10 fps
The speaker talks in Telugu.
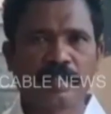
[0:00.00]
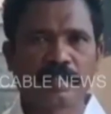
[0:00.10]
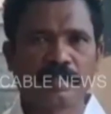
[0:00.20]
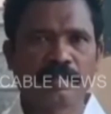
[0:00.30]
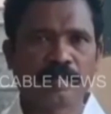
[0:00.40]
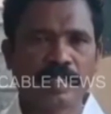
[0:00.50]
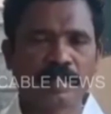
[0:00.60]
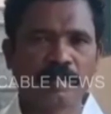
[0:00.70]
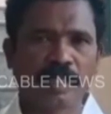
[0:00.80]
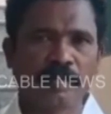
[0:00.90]
అధ్యక్షుడు మాజీ
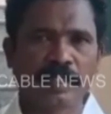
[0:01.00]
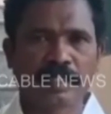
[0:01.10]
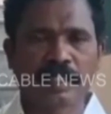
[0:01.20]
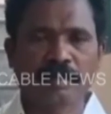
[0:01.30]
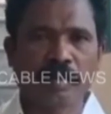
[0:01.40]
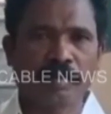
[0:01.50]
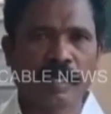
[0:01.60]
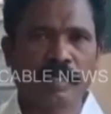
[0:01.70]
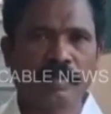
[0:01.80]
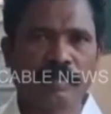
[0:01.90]
ముఖ్యమంత్రి చంద్రబాబు
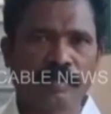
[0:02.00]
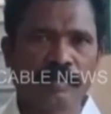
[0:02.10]
నాయుడు